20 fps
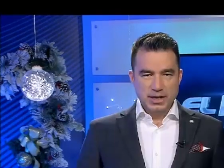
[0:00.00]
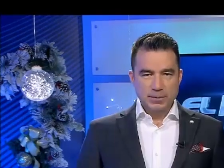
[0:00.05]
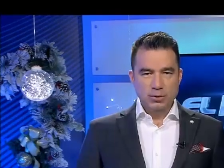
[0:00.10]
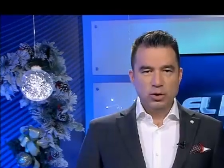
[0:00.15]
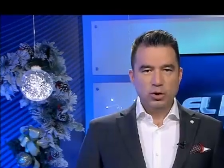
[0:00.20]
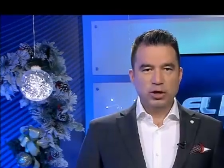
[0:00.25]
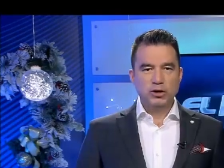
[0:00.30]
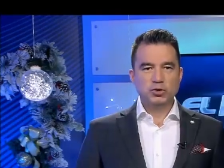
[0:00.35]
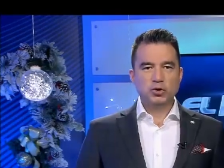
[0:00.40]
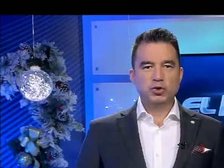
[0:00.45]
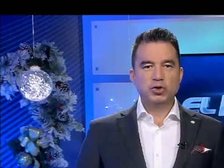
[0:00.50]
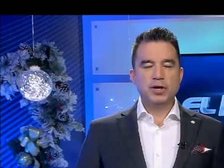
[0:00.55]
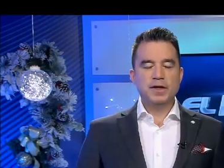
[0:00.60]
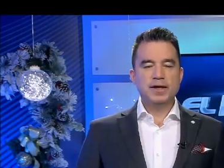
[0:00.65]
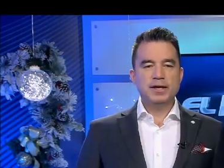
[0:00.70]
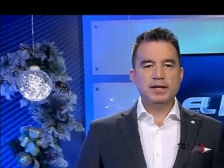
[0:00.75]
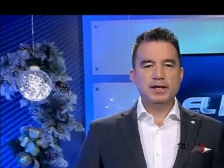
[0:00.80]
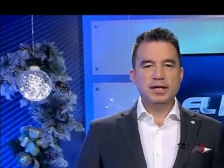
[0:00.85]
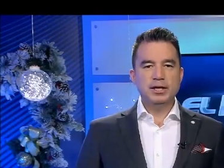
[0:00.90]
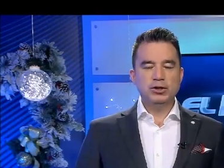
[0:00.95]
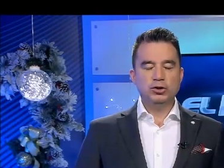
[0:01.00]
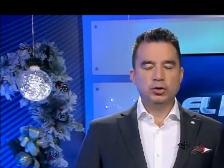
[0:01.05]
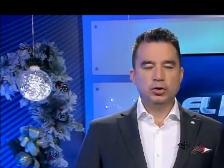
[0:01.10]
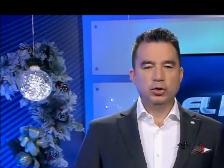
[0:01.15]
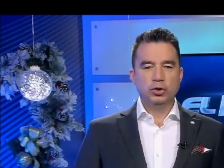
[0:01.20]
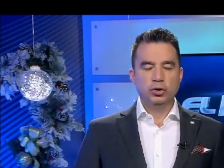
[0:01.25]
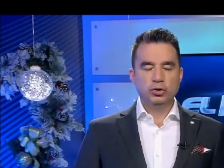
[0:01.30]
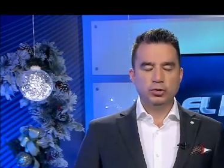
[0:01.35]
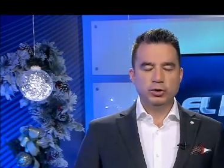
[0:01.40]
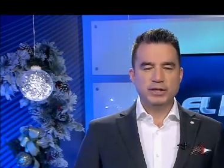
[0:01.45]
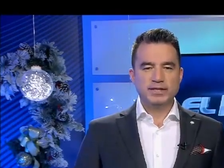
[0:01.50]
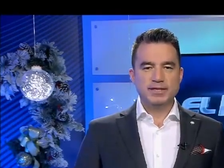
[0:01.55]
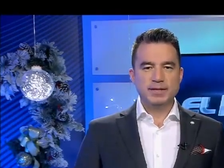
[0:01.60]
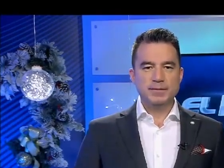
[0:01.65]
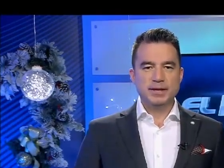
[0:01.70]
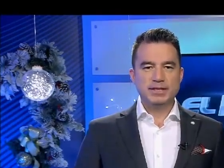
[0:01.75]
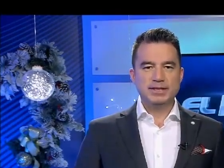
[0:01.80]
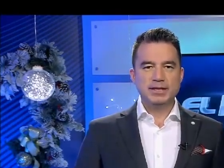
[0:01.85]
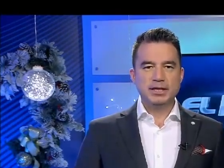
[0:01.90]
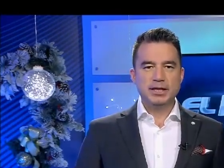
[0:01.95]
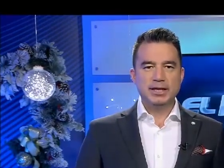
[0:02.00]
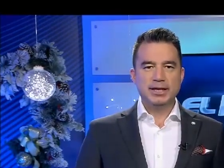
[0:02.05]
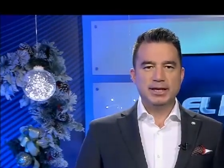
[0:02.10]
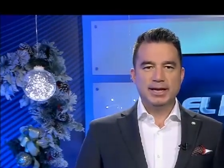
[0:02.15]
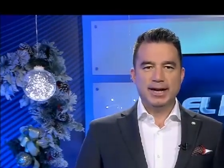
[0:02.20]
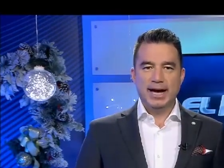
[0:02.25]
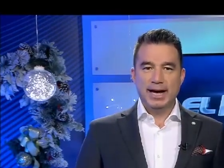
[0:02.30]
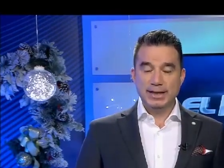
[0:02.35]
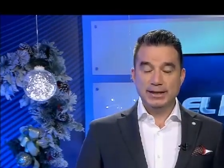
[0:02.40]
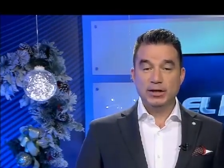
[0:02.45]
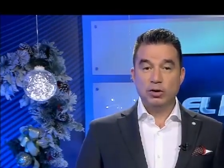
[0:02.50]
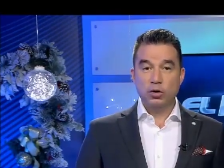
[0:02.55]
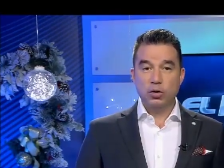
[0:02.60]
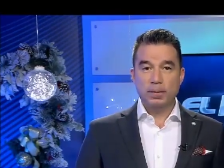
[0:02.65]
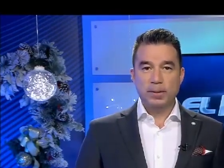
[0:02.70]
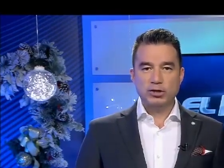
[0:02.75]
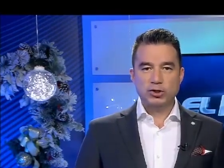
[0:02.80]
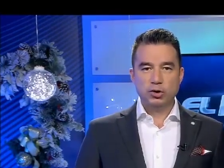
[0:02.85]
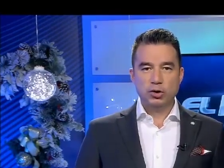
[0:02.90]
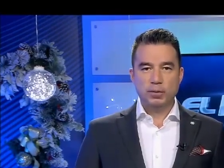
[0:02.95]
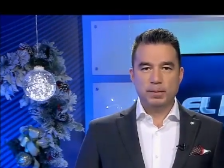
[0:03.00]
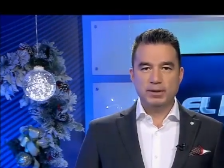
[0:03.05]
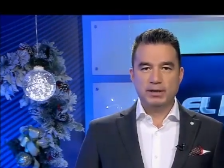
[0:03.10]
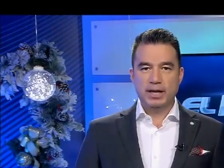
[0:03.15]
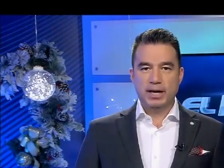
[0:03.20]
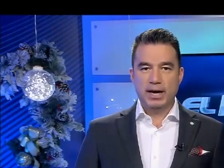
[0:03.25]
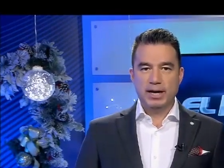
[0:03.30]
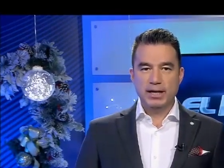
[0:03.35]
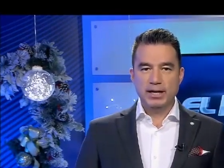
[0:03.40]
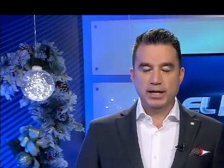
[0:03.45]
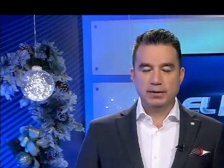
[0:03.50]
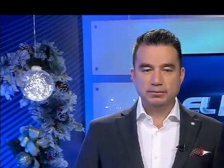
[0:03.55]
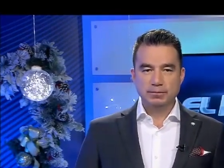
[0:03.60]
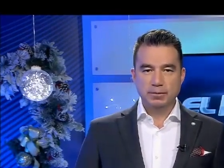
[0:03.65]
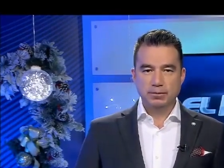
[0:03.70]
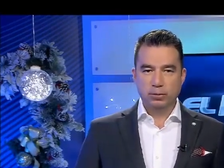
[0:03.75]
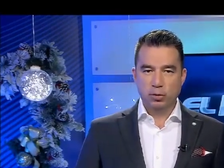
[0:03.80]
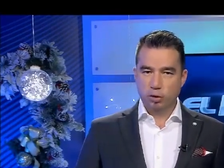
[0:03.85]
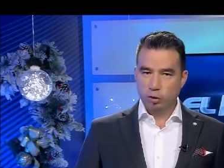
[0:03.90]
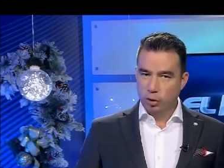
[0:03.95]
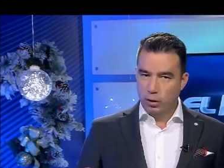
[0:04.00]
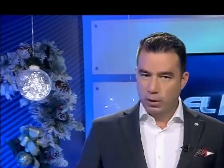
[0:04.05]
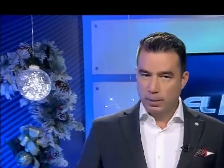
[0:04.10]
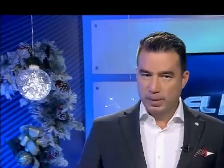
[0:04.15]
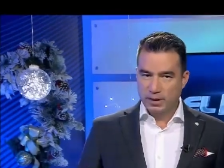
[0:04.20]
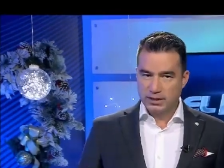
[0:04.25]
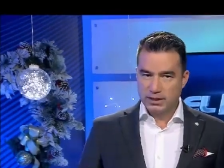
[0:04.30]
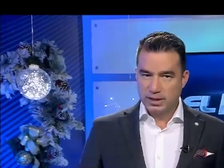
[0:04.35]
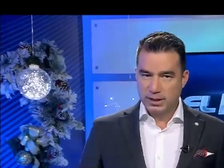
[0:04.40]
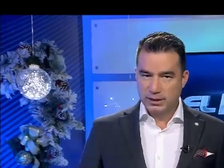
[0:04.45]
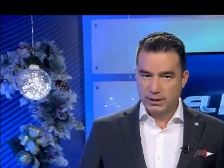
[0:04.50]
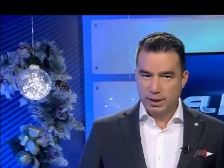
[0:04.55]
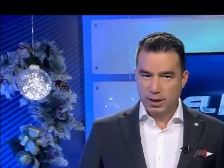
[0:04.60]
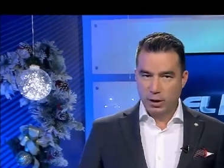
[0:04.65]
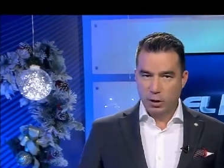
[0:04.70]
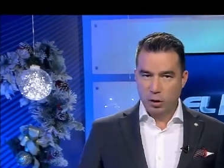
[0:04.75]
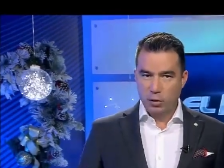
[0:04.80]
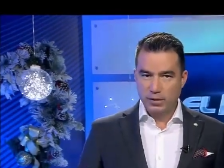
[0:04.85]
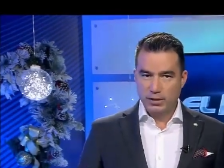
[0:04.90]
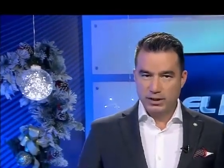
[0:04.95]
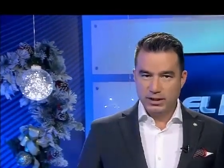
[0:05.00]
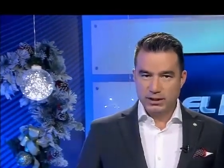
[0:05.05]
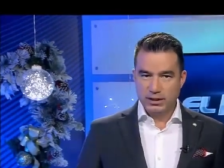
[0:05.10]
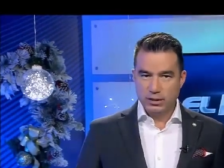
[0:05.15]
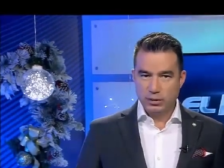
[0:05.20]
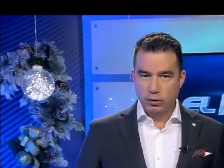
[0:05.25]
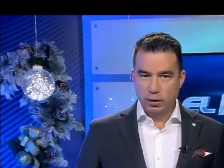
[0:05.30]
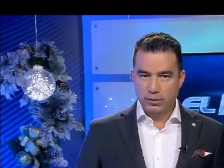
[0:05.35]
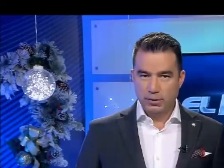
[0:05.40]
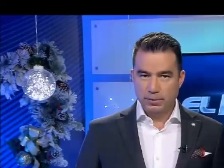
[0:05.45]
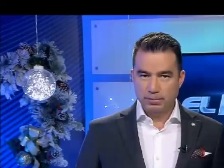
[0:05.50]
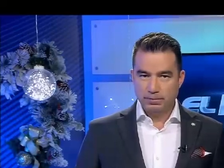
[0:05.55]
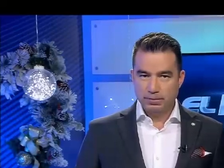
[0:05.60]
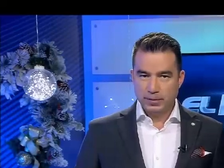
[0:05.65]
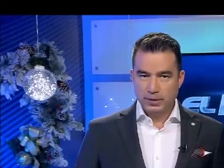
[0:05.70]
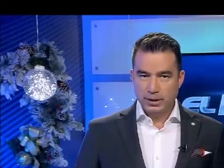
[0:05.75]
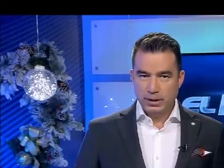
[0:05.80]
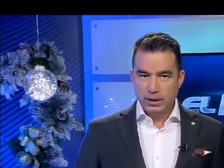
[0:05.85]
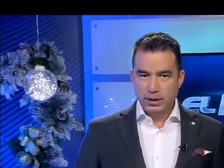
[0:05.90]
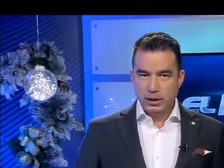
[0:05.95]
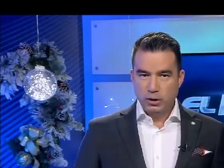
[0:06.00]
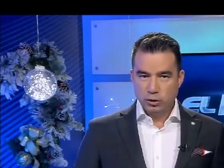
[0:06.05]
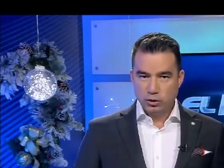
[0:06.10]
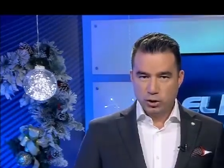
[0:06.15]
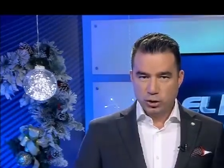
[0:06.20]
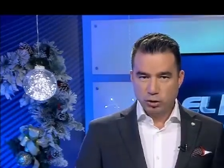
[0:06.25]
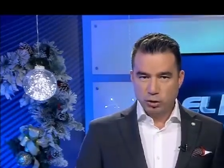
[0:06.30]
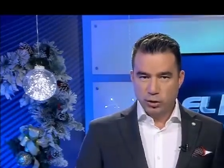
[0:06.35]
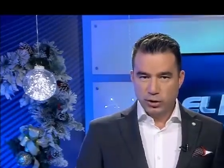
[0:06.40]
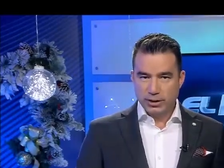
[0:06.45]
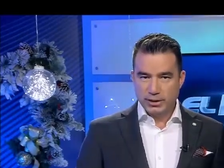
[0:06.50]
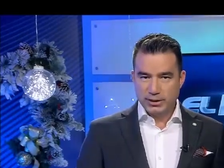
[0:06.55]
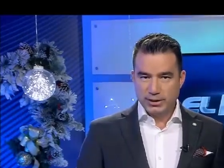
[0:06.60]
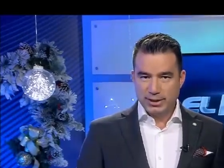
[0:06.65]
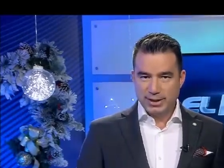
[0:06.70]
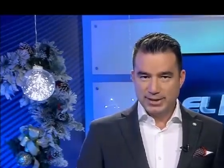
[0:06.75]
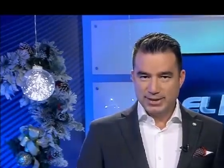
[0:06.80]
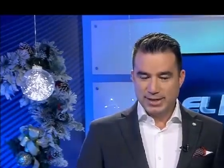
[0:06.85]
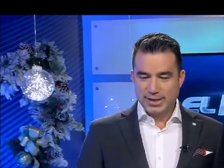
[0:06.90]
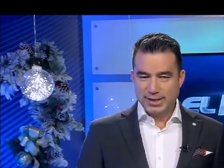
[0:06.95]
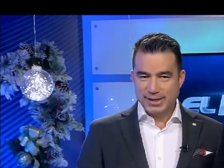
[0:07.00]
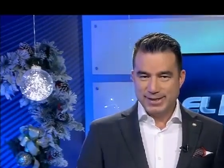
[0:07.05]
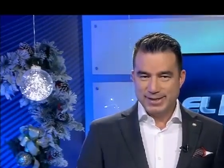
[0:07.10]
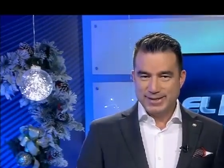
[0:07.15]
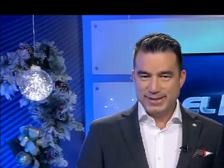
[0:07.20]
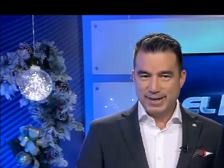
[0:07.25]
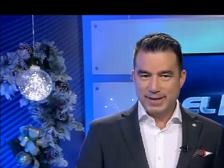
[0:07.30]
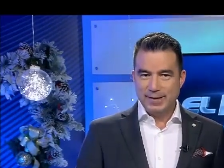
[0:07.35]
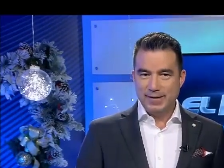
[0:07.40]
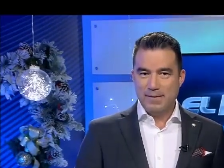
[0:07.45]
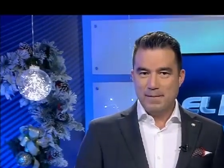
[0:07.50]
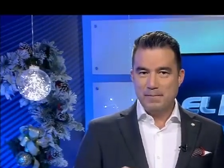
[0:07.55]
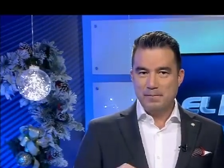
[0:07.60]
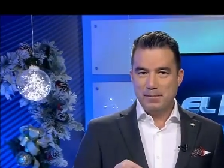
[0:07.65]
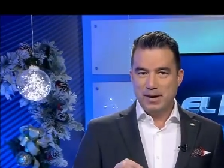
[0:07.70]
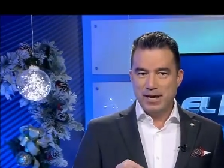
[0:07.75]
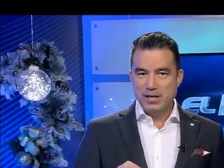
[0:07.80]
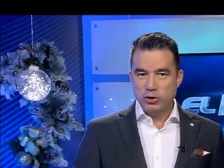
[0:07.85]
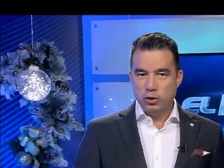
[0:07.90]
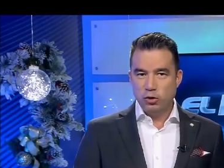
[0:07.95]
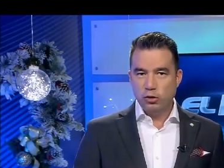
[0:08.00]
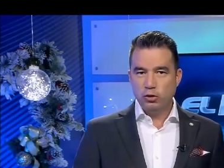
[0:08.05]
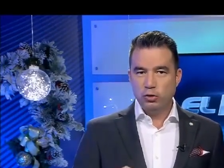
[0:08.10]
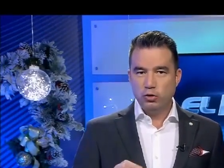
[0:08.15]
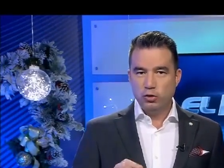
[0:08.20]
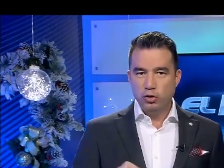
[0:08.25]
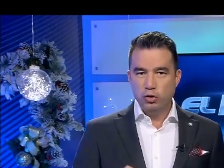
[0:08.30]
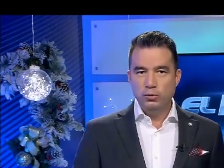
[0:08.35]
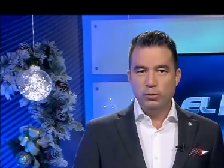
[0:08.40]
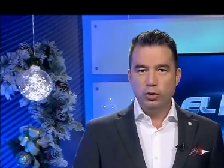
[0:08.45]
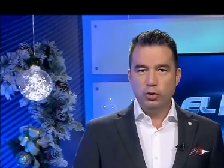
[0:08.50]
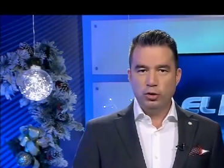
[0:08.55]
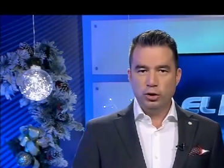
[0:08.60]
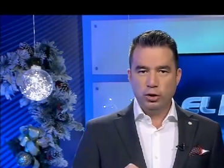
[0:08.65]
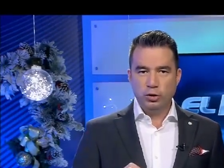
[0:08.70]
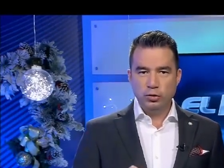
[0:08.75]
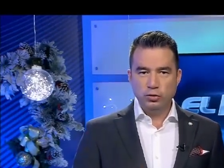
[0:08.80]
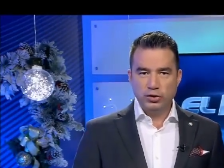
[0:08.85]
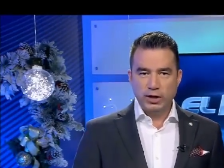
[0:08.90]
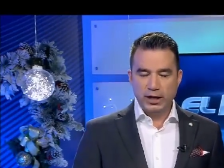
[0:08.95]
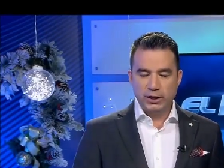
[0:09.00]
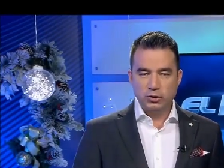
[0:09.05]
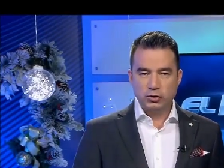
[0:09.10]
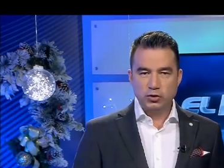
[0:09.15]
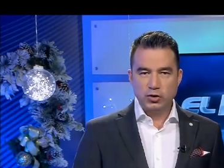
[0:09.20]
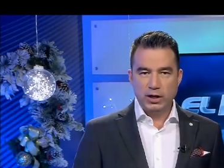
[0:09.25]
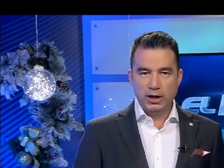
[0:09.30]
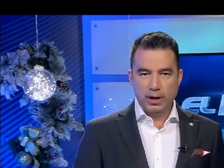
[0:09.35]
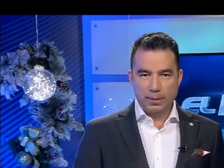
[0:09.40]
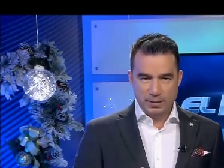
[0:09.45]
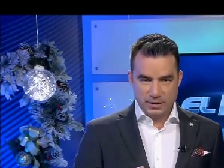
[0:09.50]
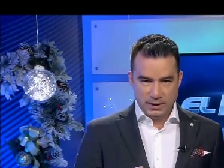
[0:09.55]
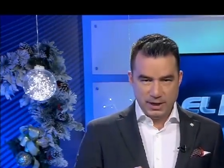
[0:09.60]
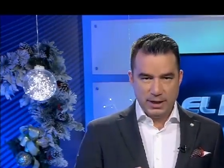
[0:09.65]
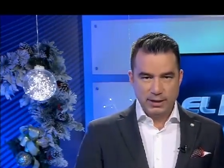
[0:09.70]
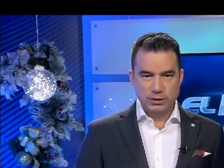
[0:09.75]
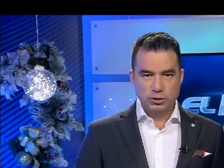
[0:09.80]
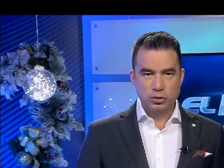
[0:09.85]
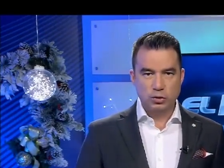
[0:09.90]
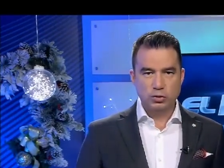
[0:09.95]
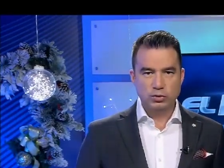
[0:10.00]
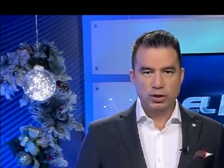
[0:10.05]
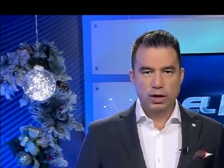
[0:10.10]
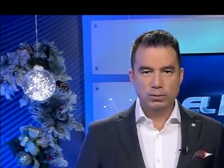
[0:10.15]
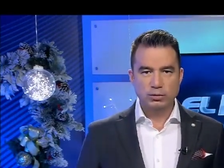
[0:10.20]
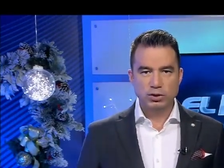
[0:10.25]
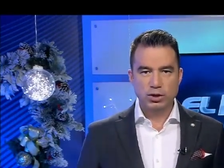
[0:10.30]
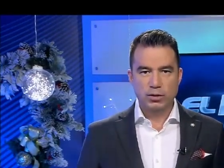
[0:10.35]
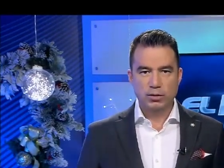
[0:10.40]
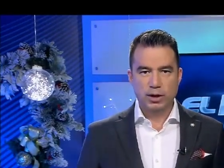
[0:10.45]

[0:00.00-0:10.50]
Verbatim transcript: Pensamos lo que sucede en Quito, donde se mantiene la alta ocupación hospitalaria por nuevos pacientes de COVID-19. Los sectores que se registran mayor número de contagios en la capital, se los contamos